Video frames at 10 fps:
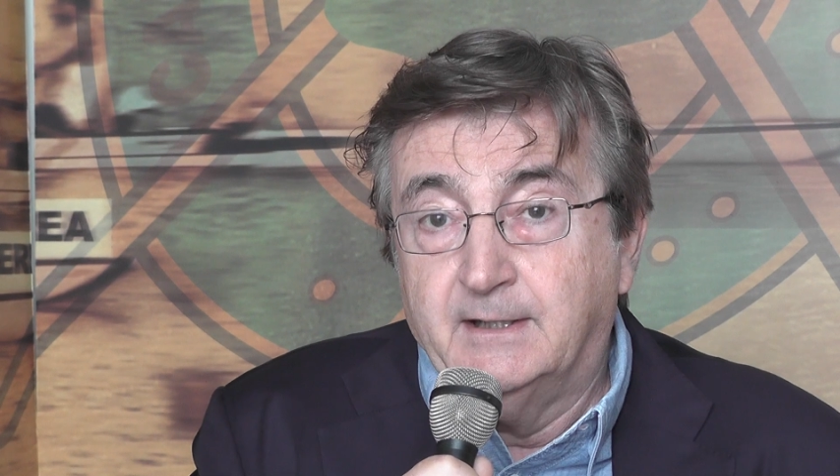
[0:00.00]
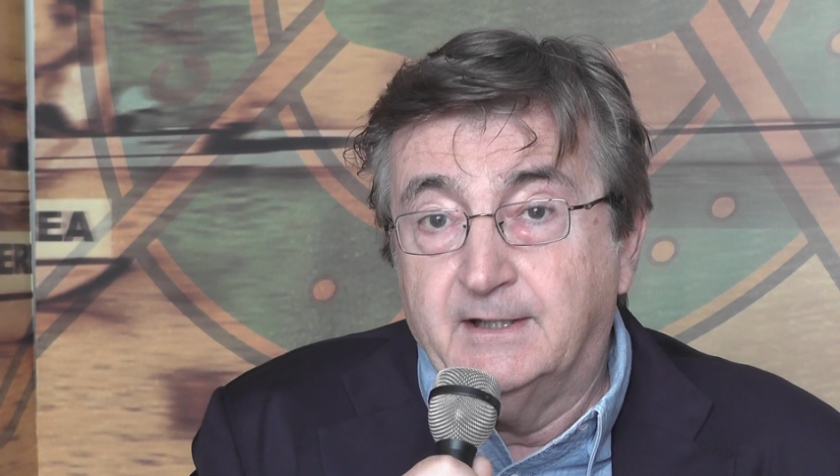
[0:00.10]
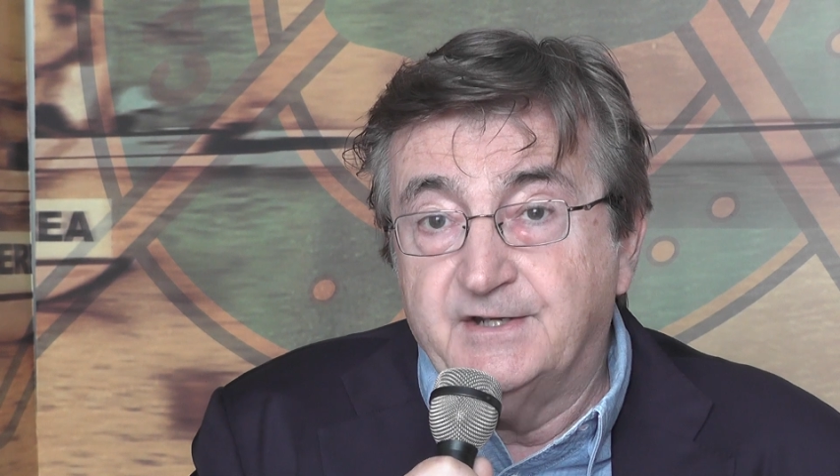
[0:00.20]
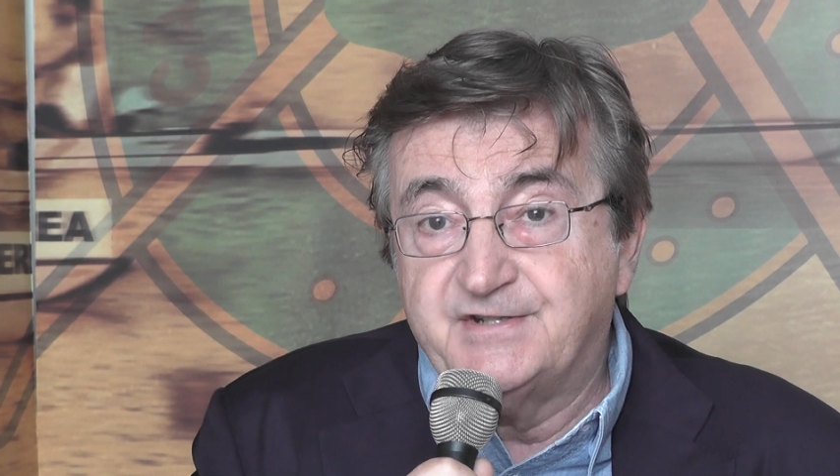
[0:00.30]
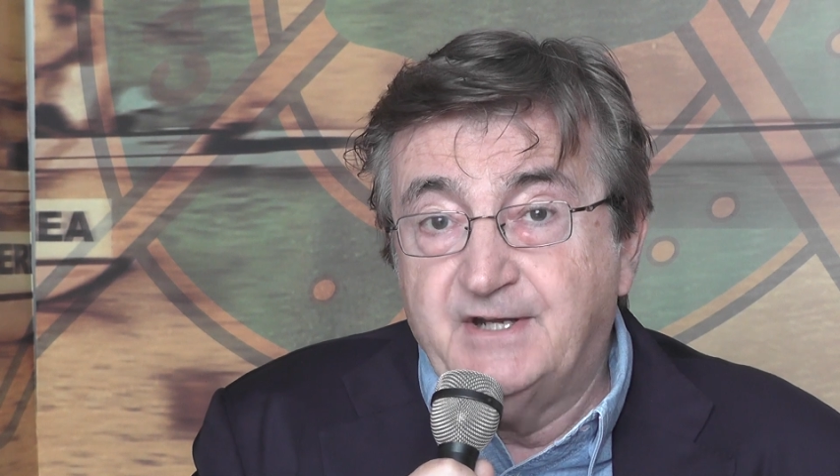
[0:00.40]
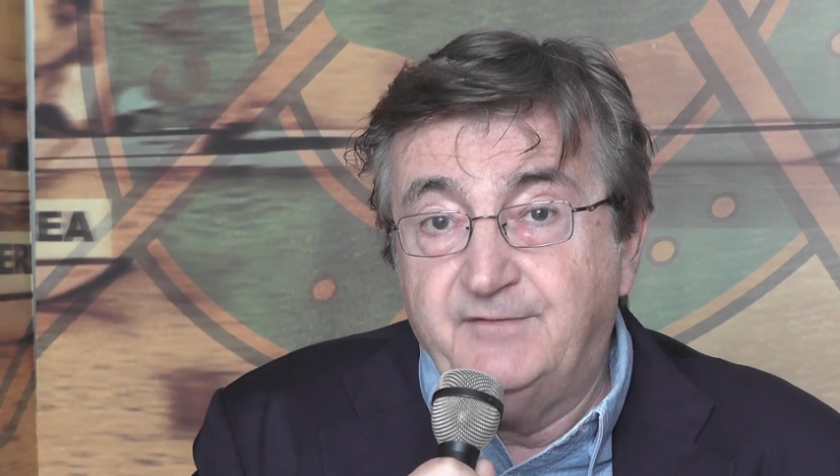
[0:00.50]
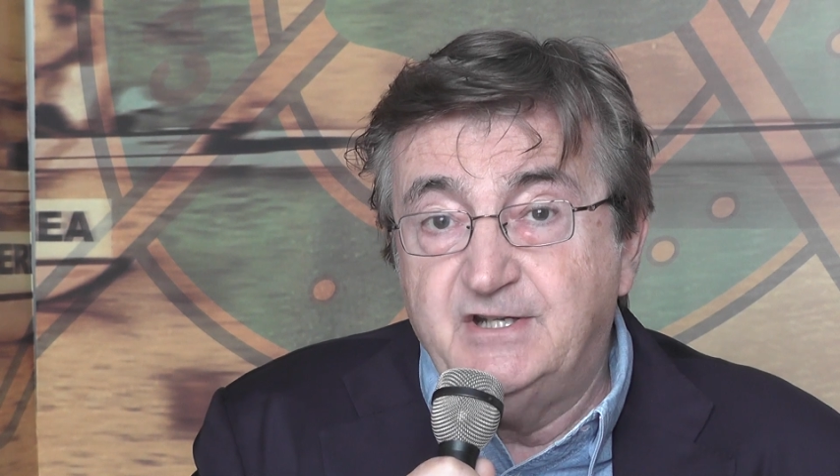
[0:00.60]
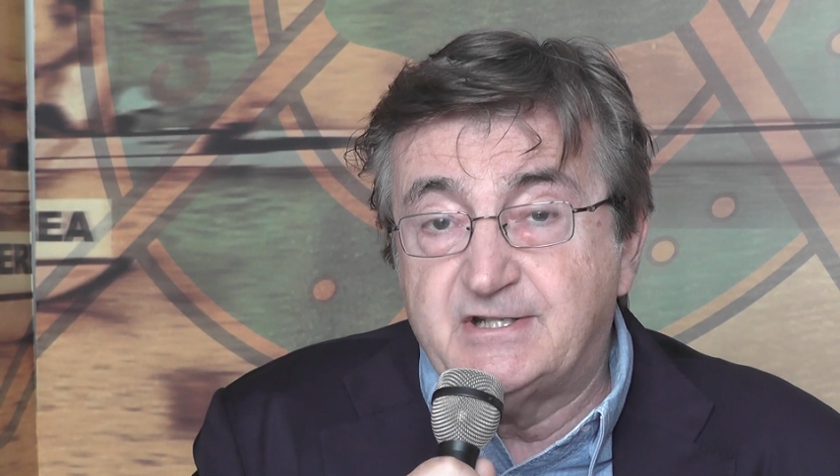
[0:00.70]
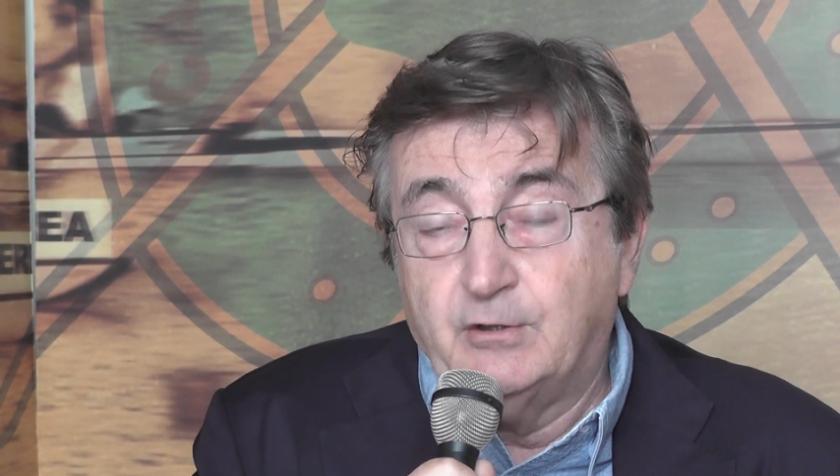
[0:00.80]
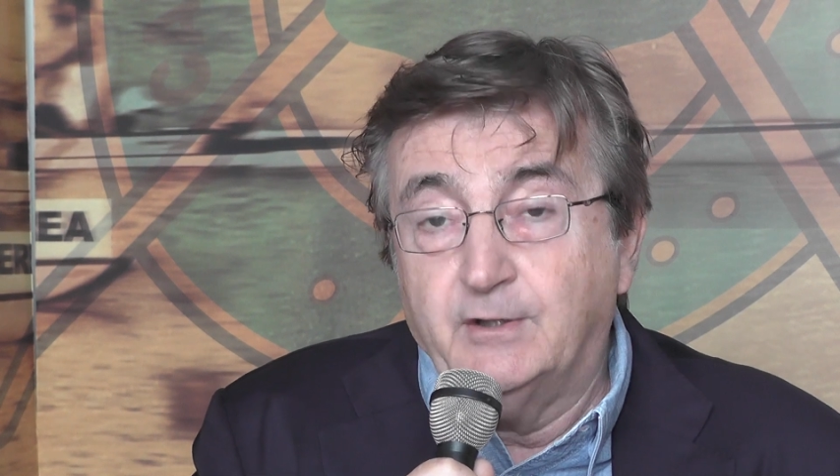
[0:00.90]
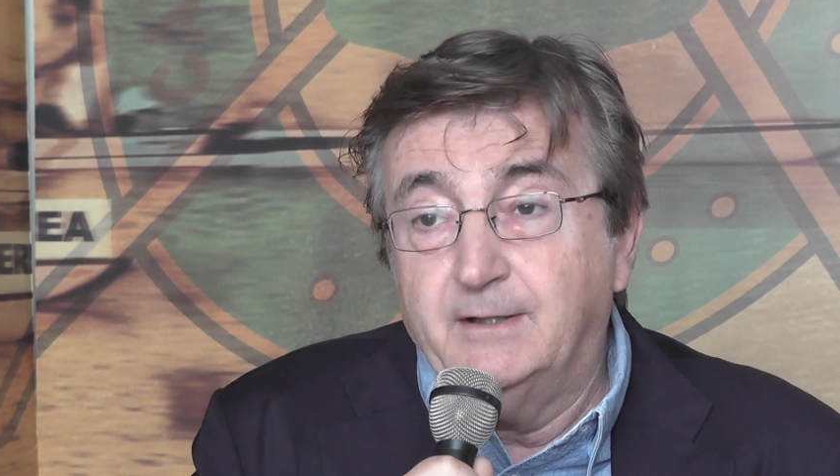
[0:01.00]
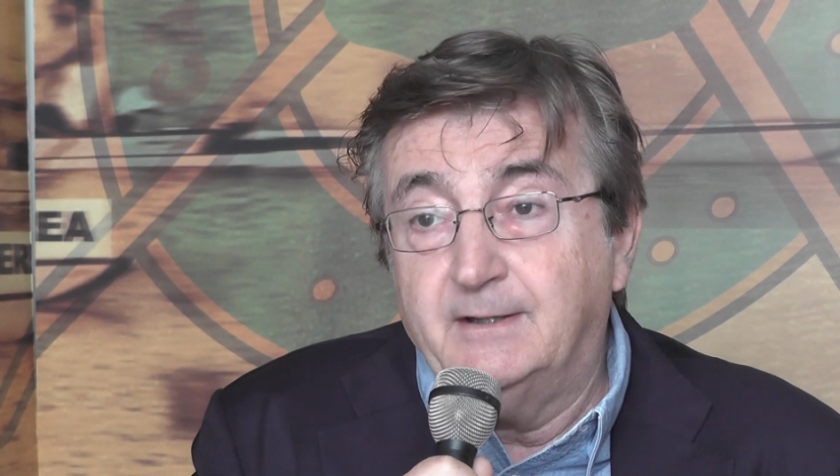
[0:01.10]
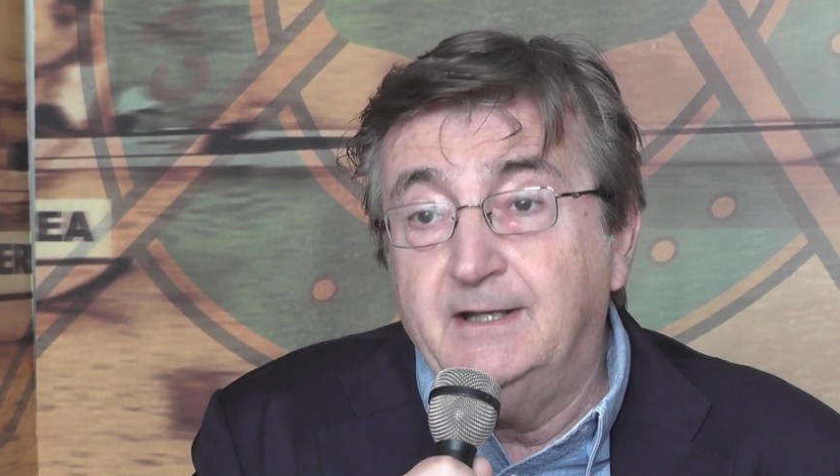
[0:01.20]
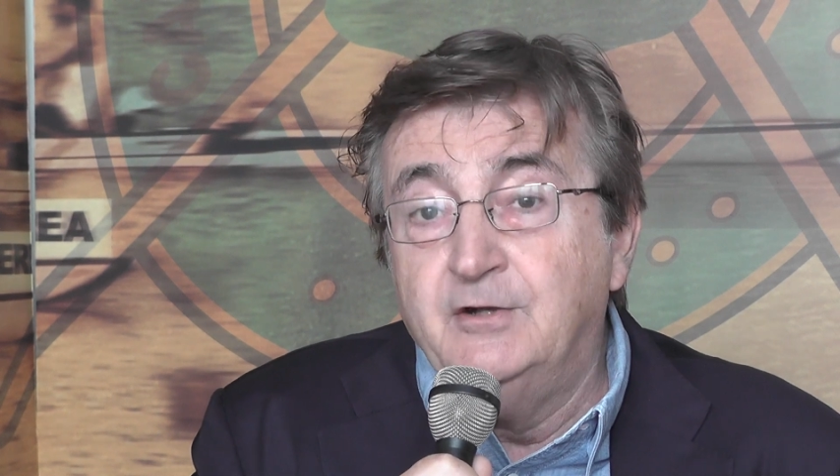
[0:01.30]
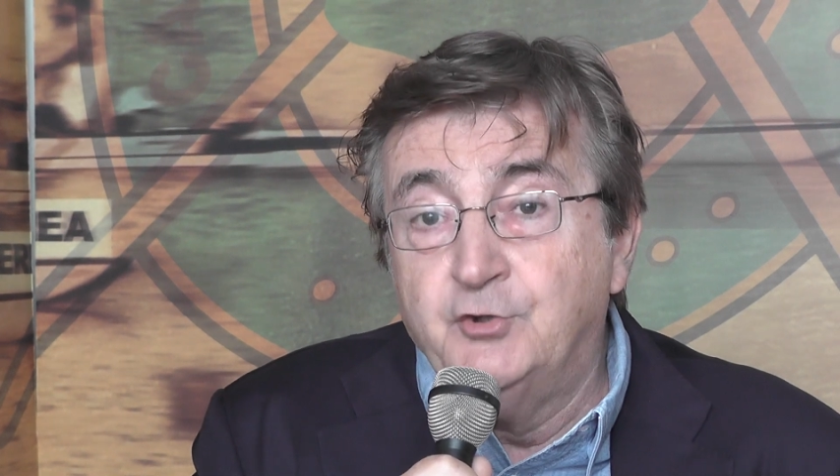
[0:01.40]
eh, si è visto
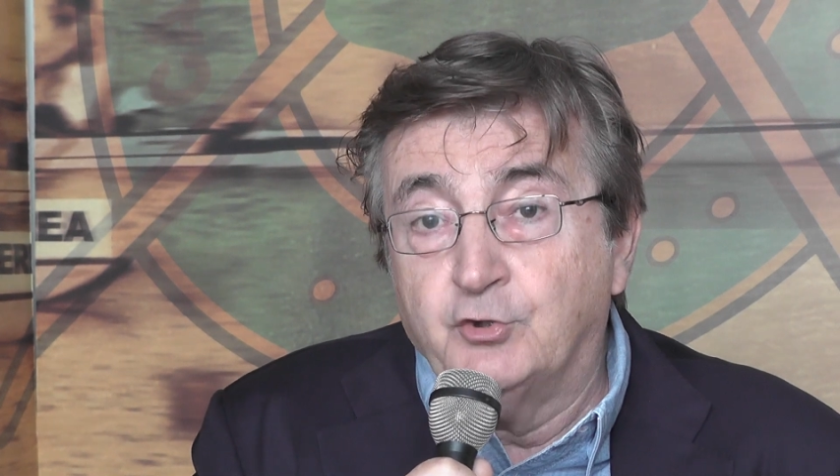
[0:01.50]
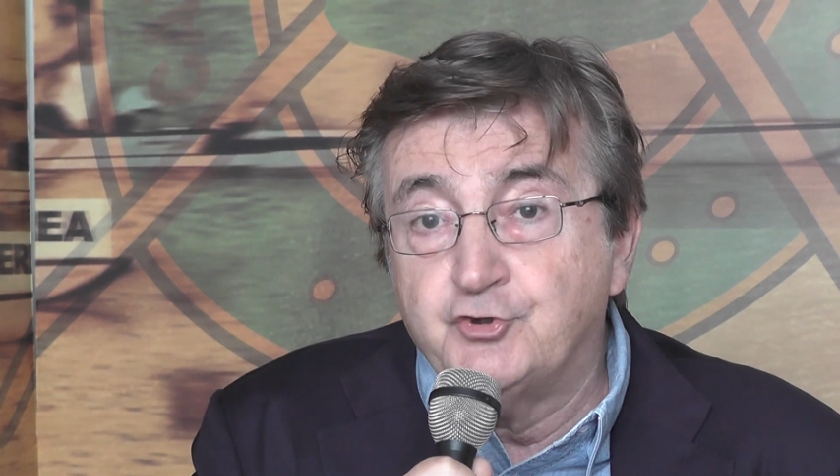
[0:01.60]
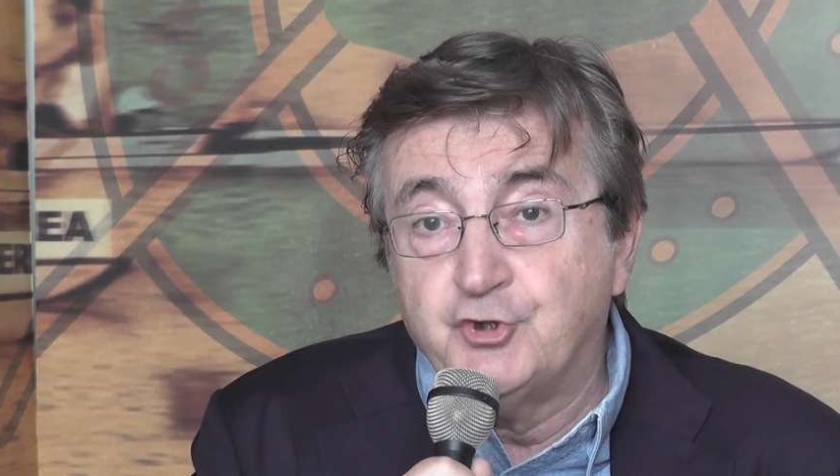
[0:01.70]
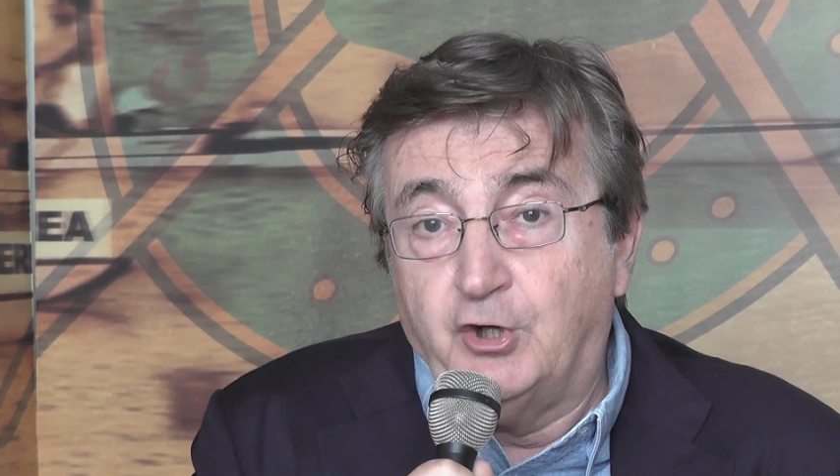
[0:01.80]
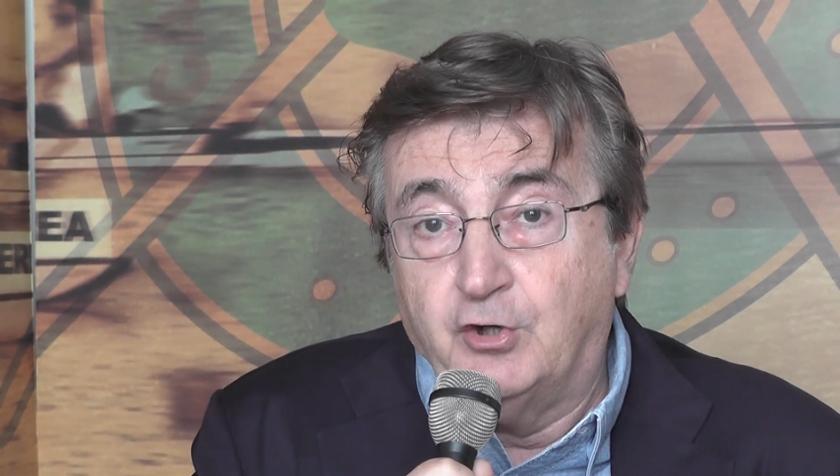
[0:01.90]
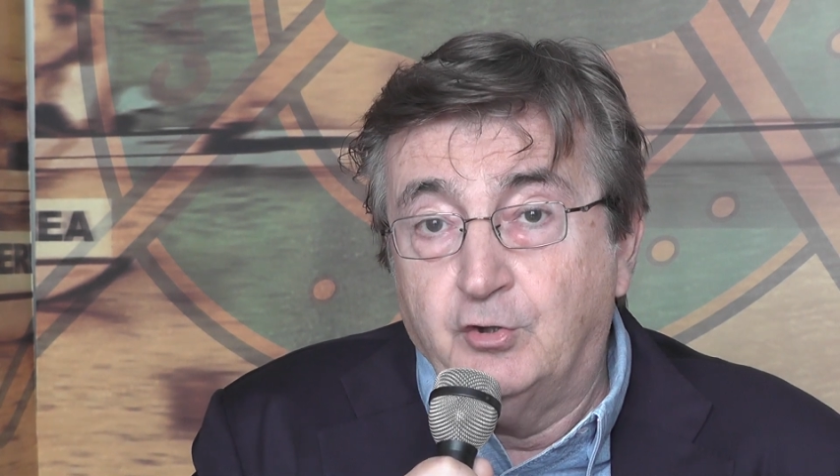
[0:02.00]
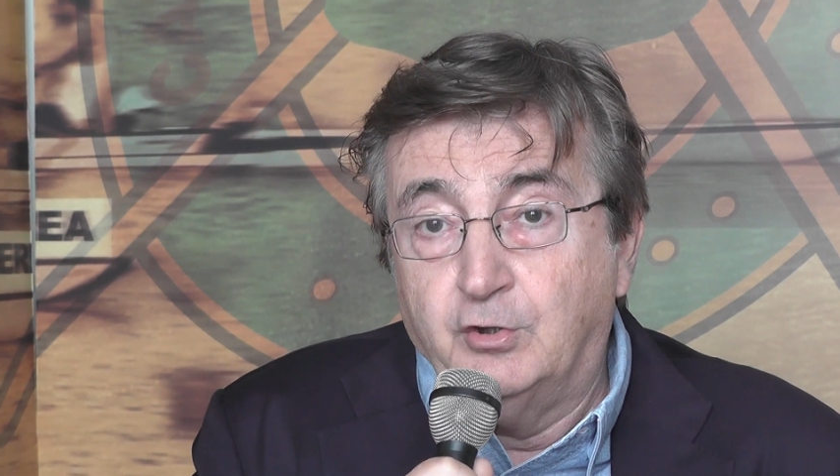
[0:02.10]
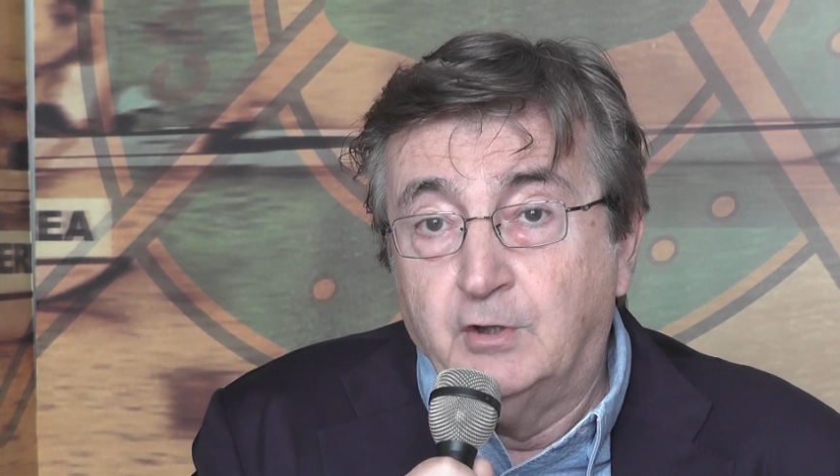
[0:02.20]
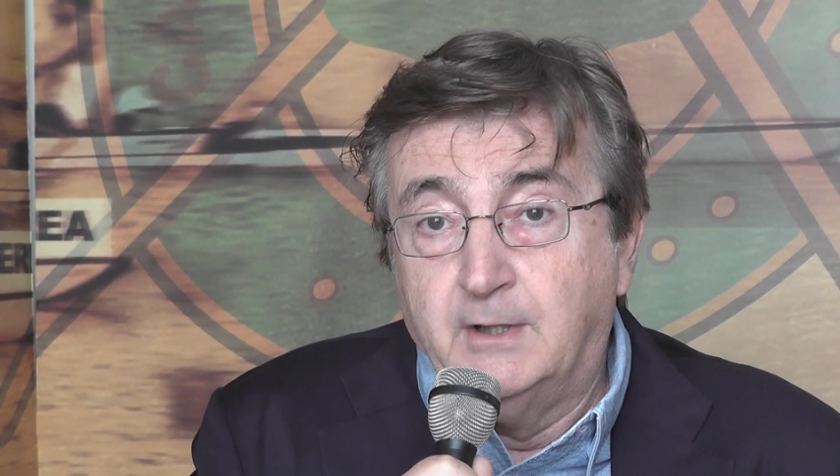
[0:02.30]
il non gioco